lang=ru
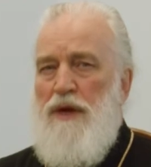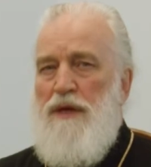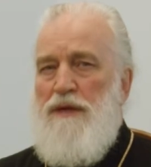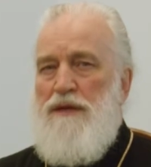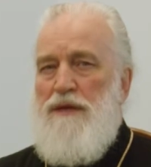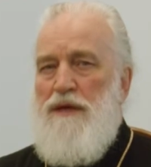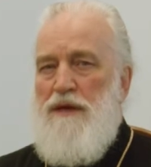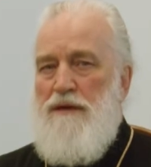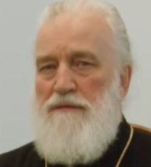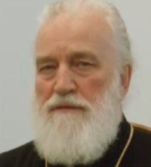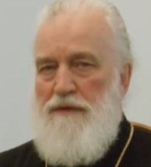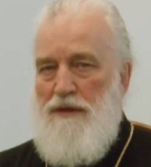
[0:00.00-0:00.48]

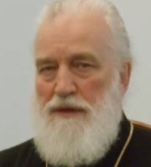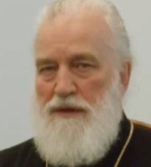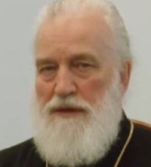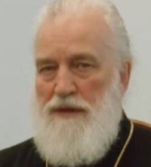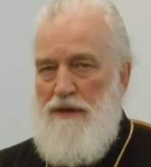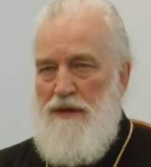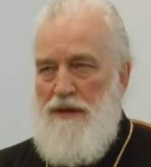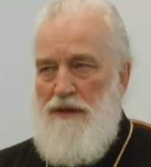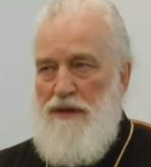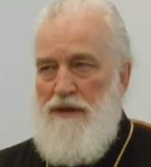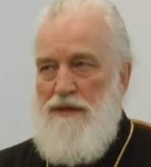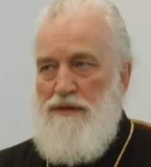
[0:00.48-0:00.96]

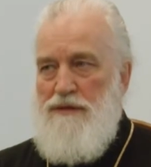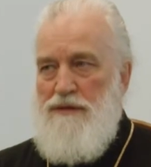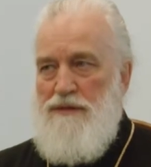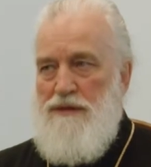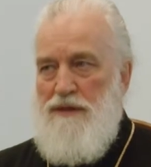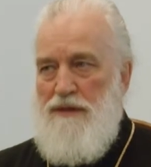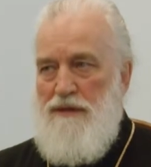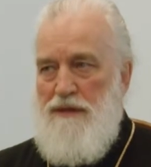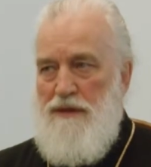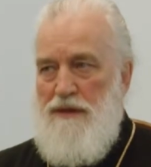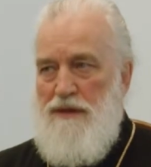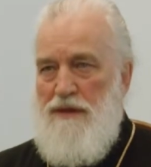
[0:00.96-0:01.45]

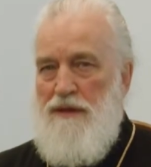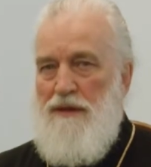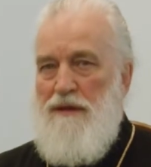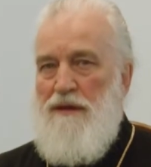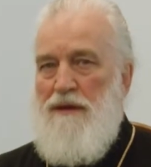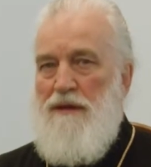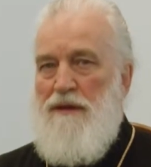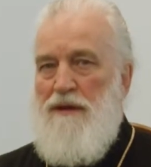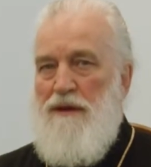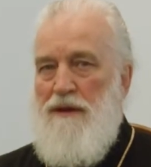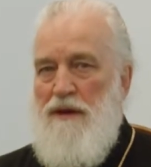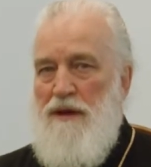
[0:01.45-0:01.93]
истины,
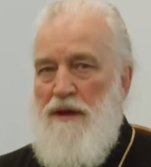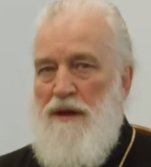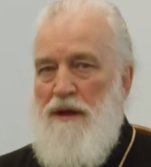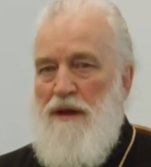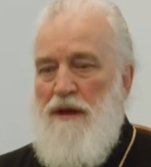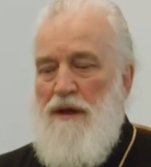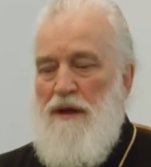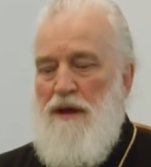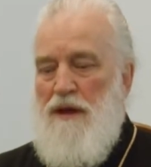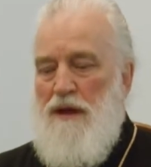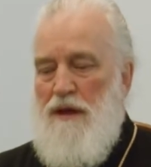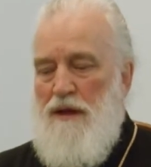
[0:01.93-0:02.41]

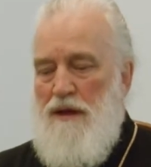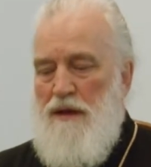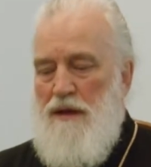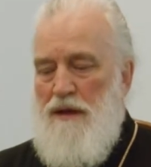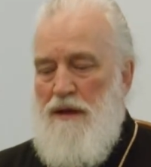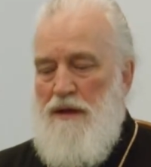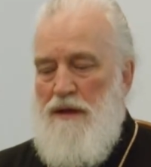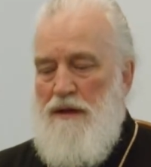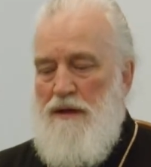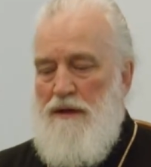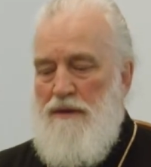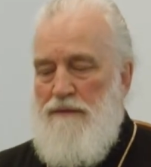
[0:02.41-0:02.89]

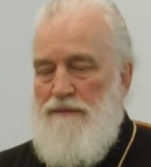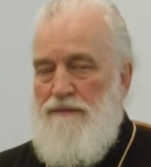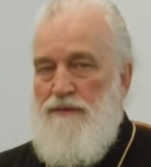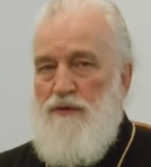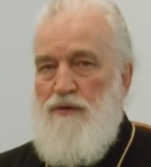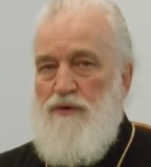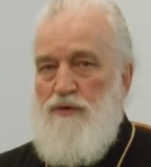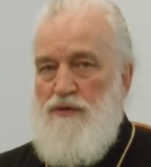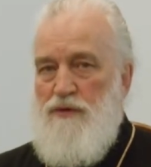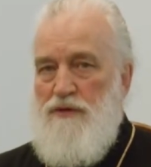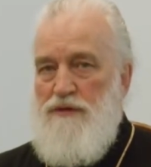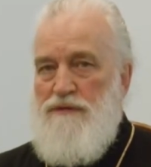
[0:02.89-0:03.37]

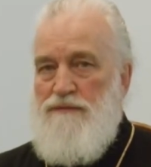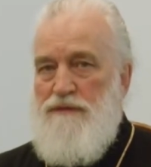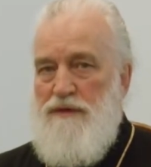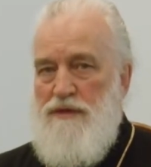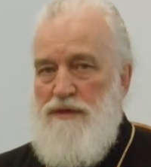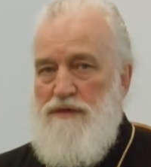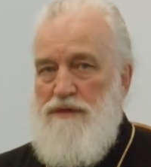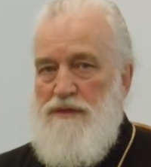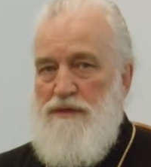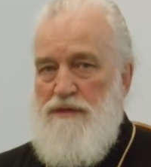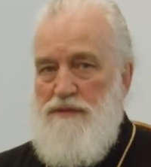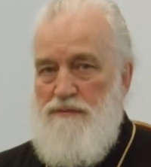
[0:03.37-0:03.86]
все, что
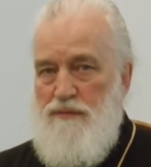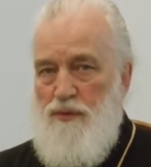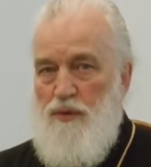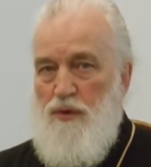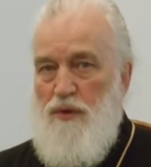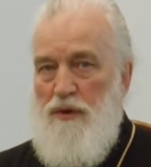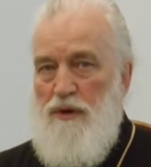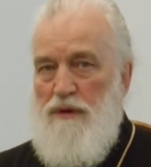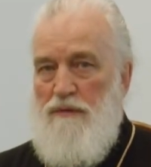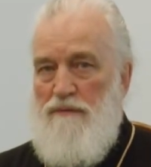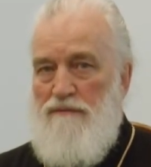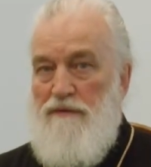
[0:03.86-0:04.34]
связано с
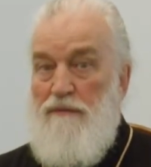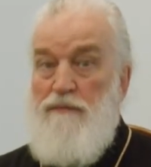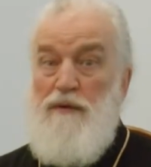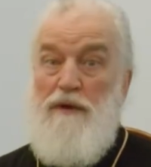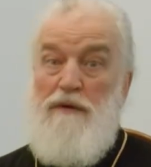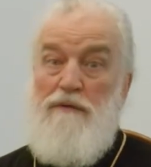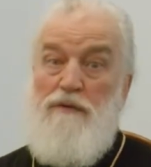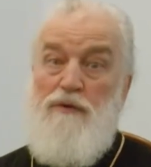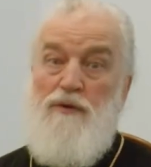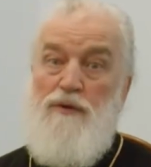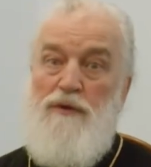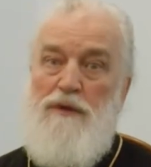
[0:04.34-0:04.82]
Богом.
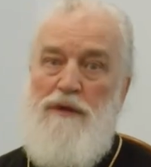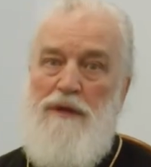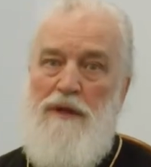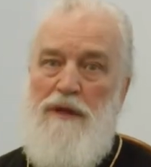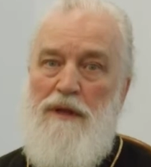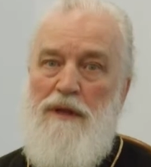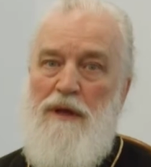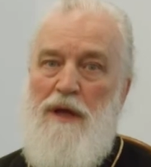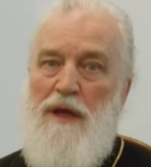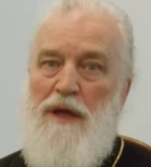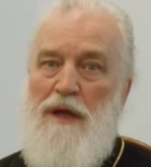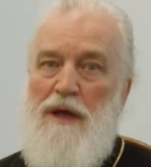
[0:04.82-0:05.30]
Во-первых, он
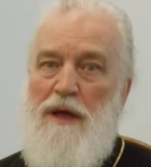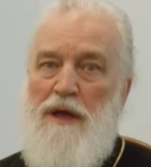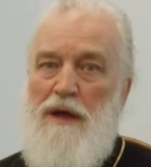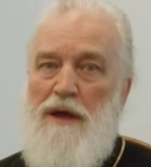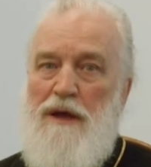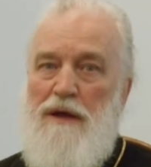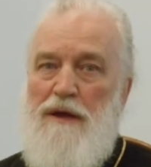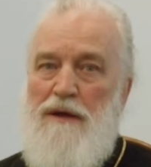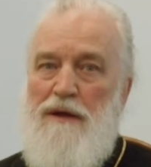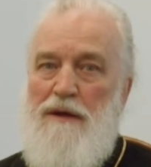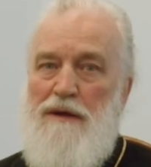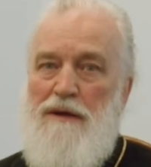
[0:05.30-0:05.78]
дал
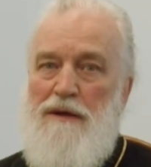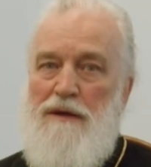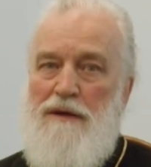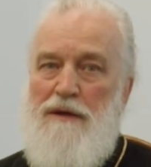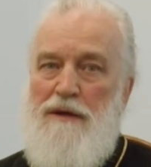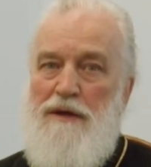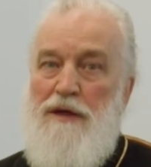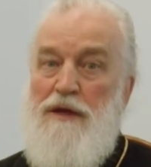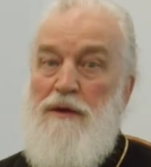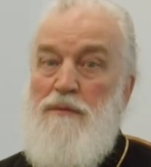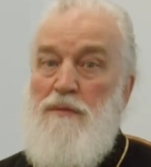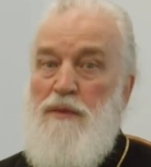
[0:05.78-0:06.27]

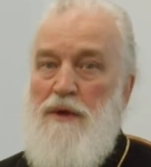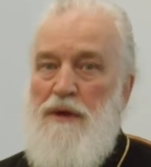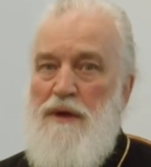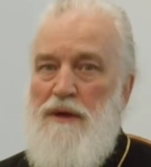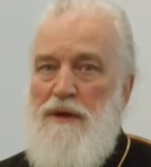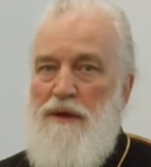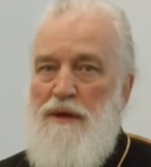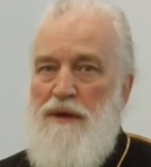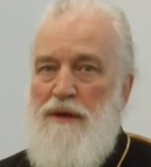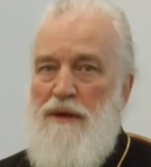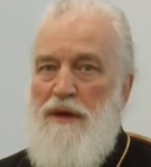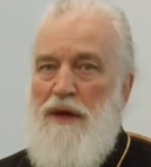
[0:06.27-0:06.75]
имя,
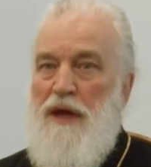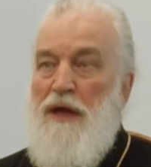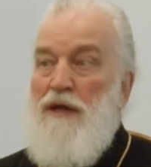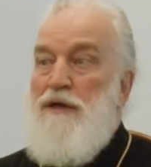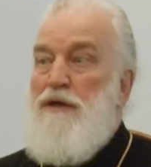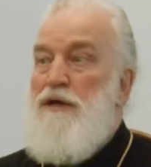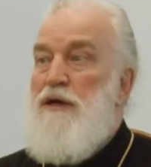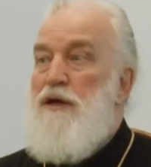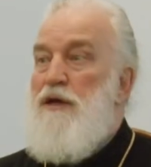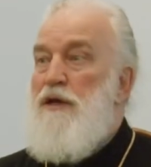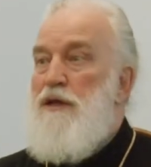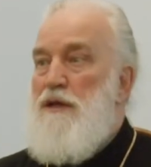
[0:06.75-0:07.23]

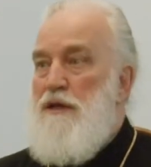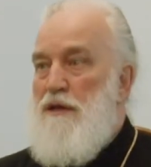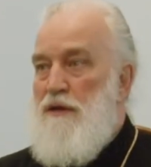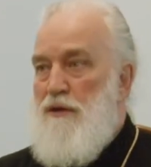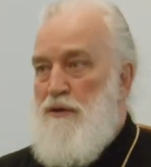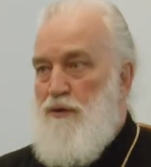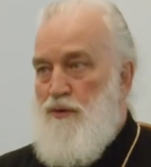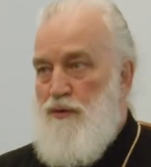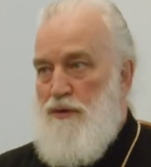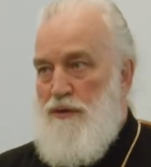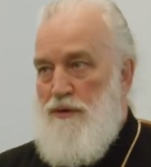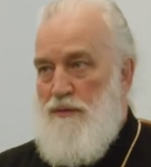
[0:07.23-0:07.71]
открыл
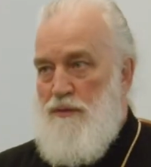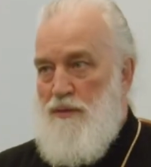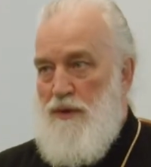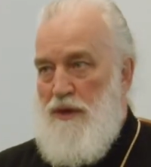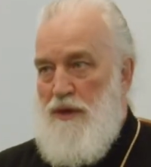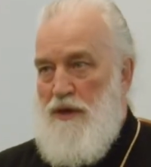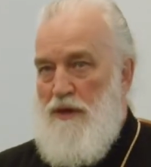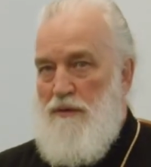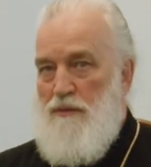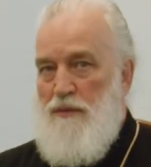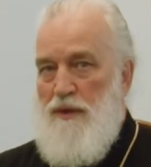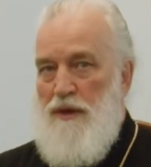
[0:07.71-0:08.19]
людям
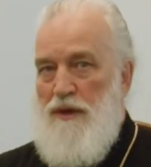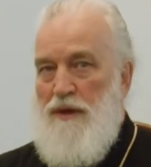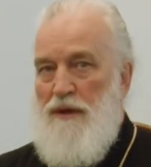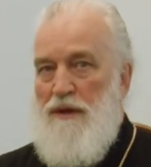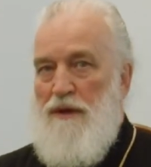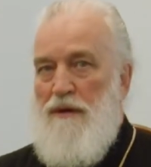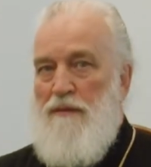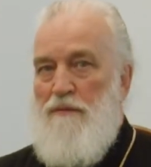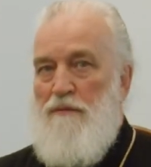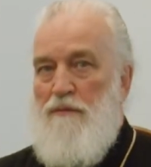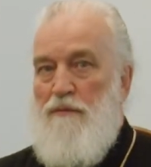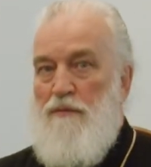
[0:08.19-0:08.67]
имя.
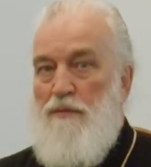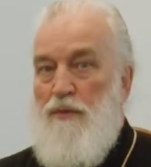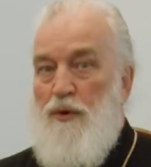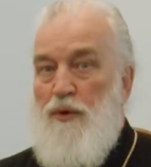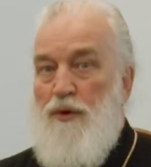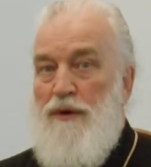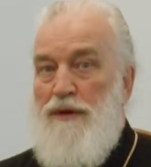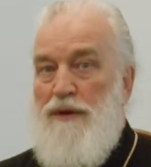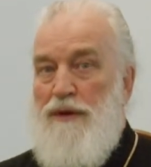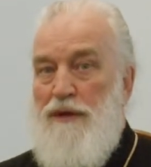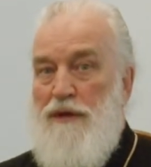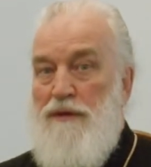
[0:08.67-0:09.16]

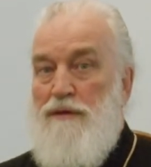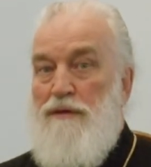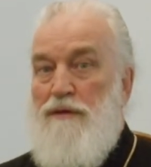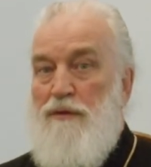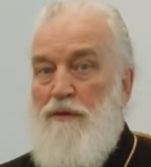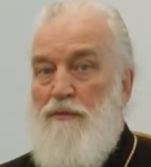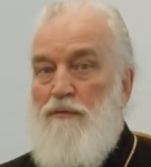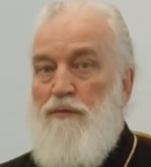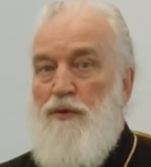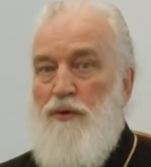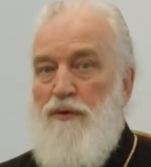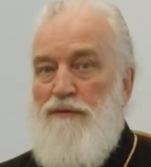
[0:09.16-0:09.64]
Бог есть
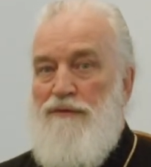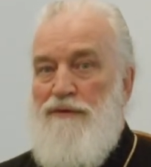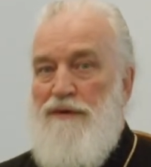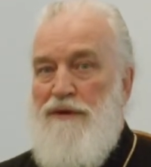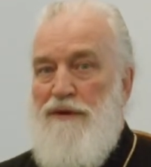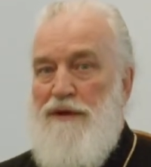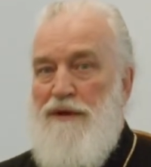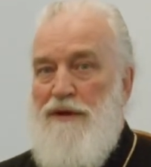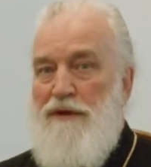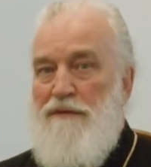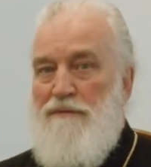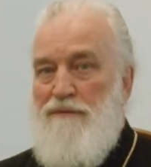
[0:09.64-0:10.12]
любовь.
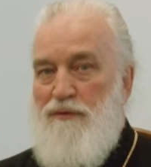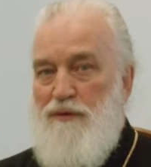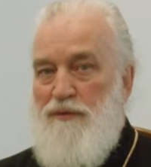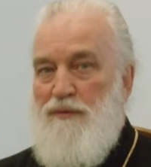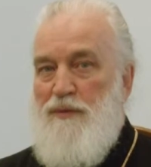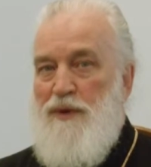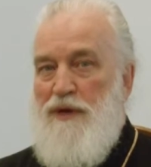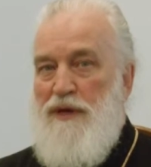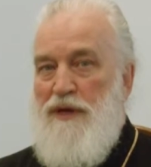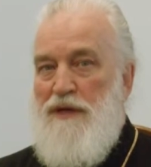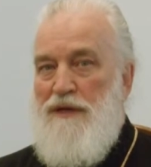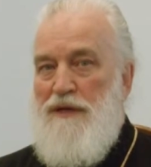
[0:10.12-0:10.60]
Вот
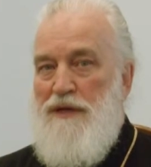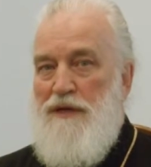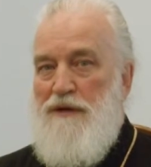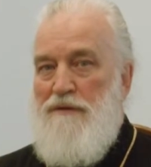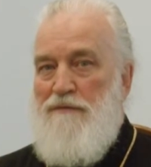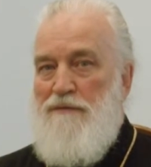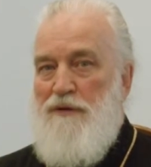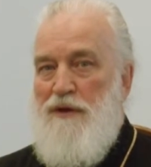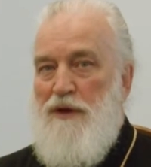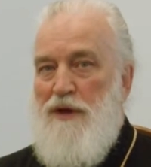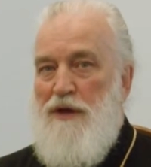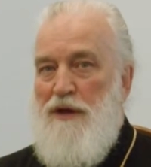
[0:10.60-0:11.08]
мы как-то
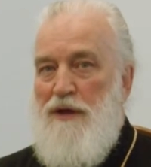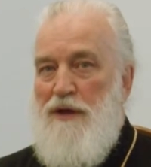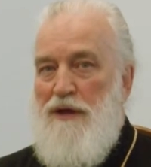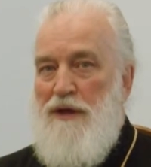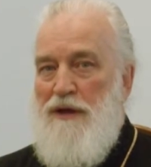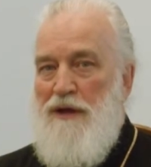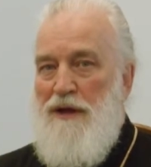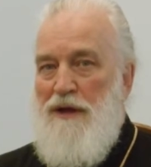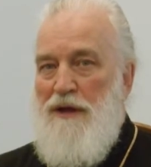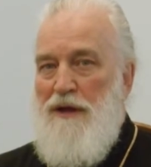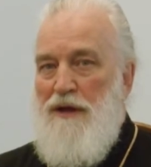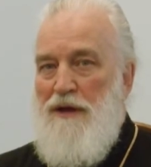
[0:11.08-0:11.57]
говорили,
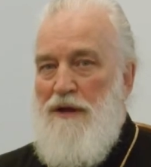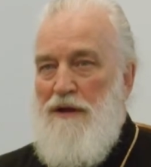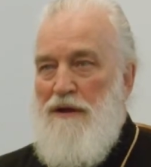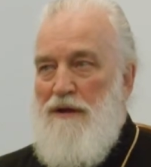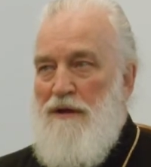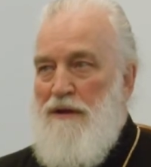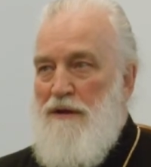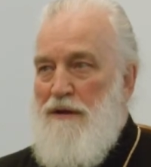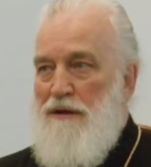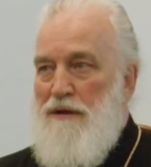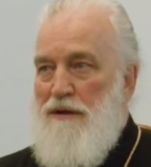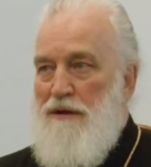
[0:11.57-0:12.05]

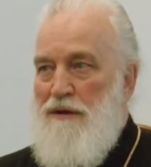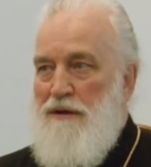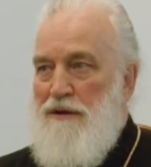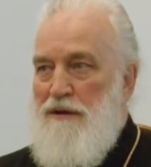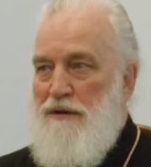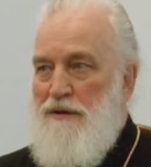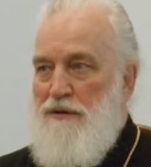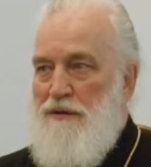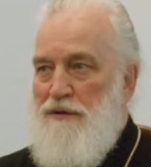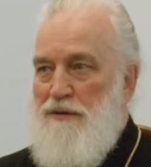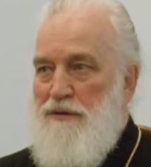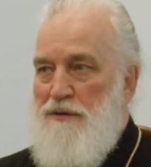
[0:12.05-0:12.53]

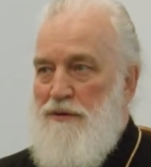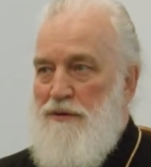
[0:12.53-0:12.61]
а,